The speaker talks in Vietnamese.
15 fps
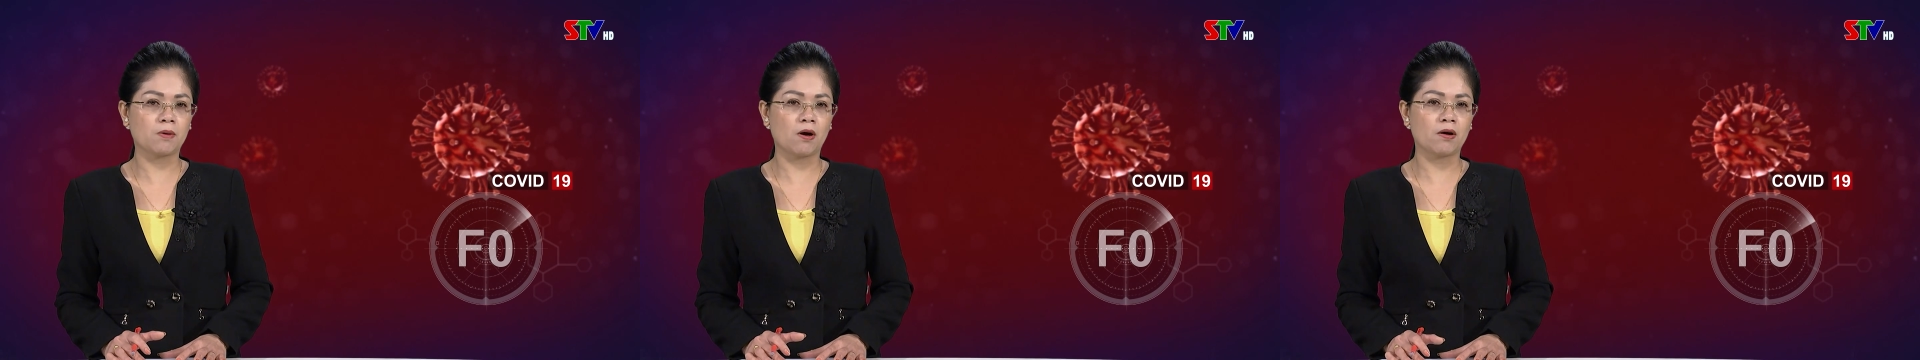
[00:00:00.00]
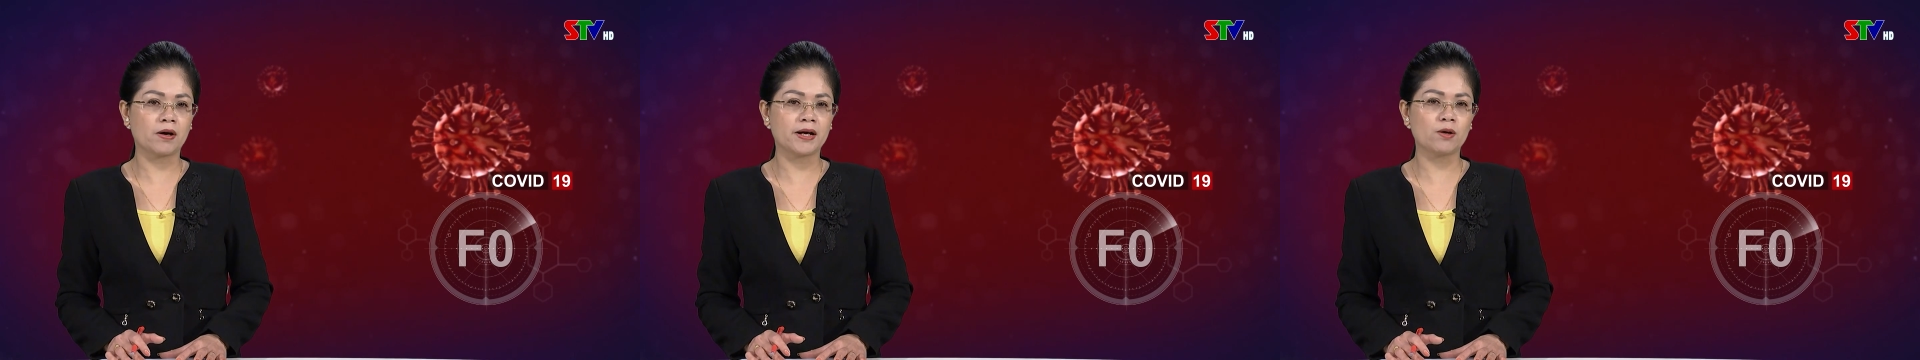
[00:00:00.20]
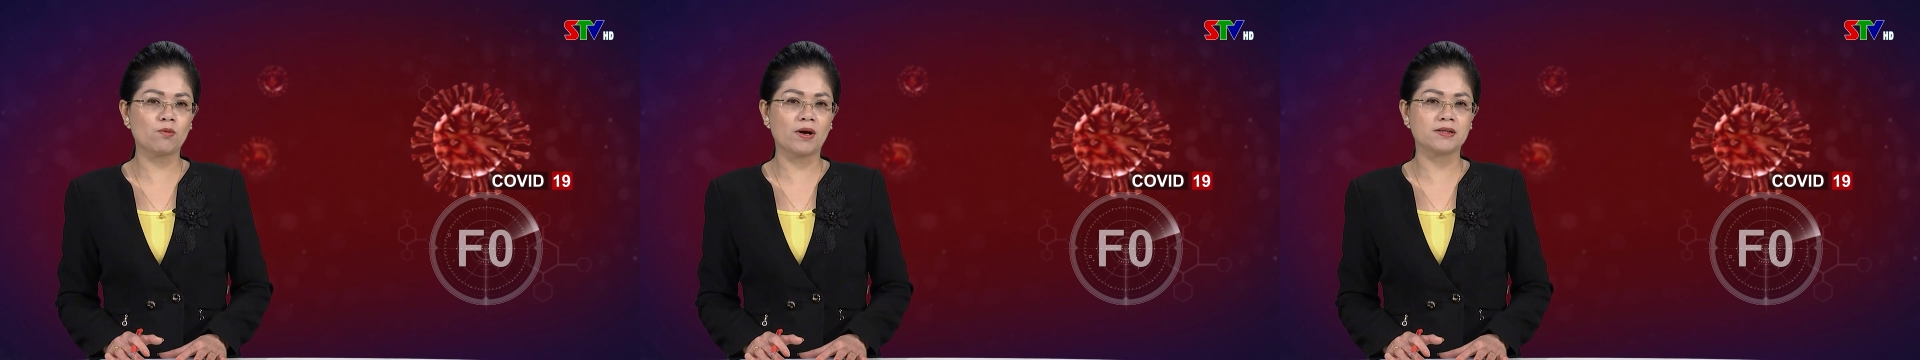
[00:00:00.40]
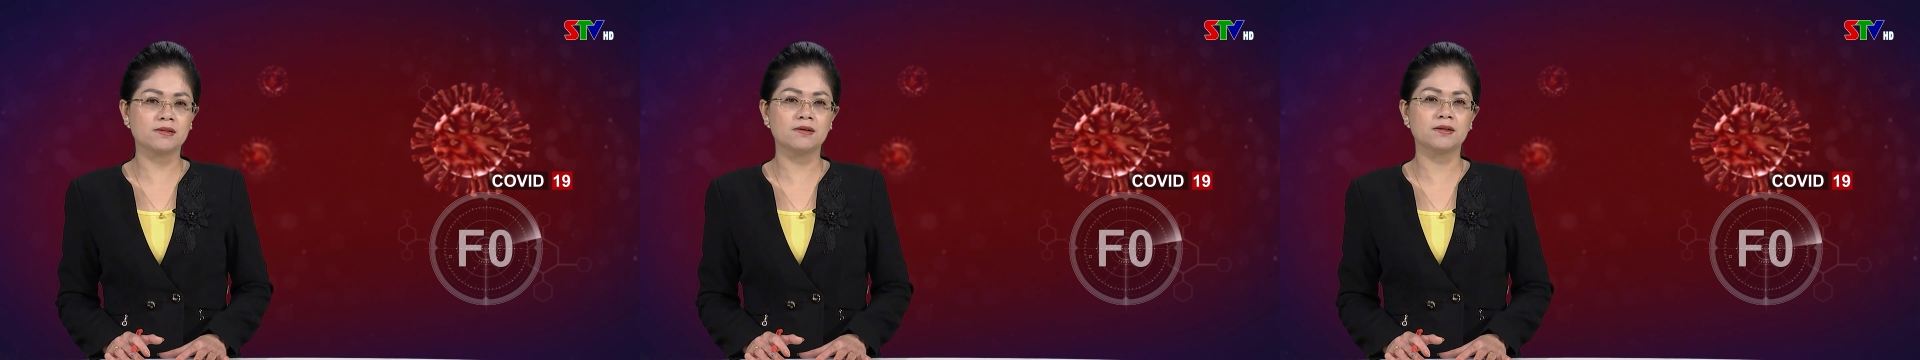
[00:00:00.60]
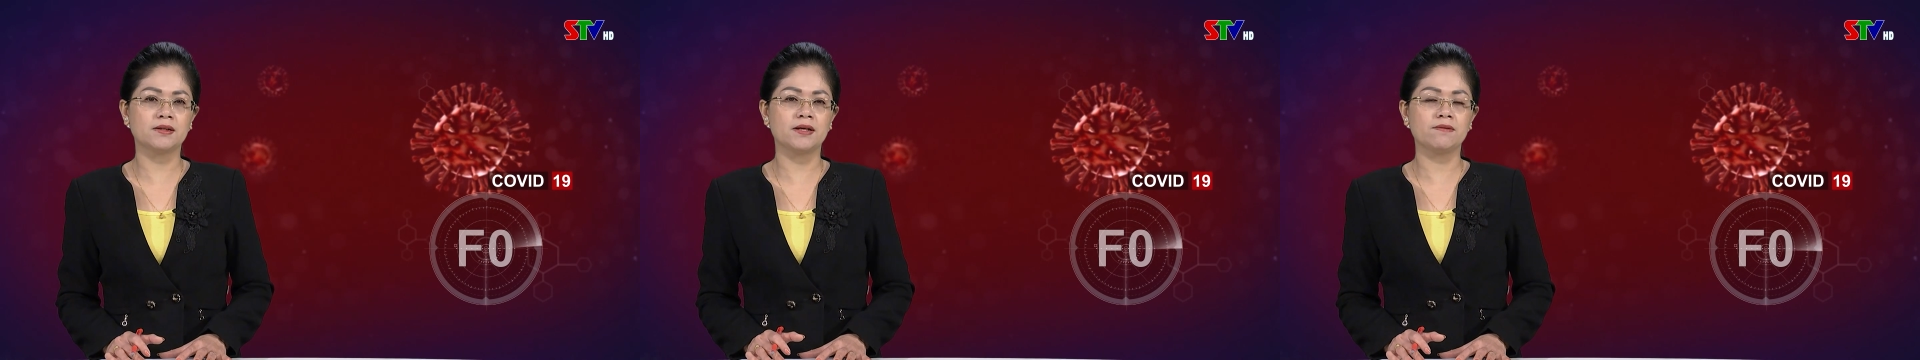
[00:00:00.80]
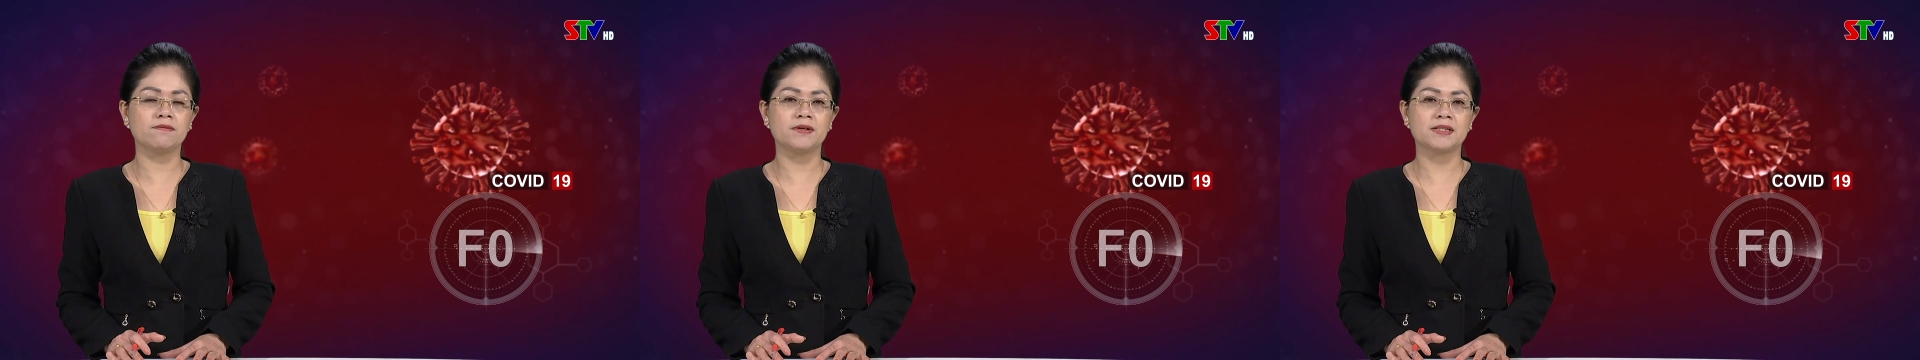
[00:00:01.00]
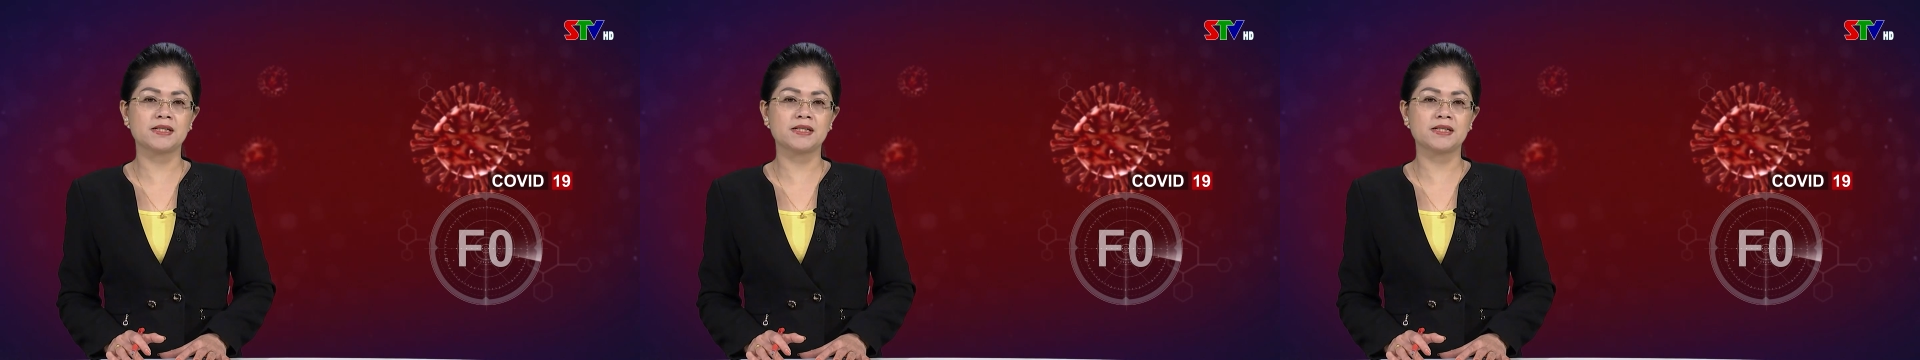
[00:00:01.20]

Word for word: có kết quả dương tính với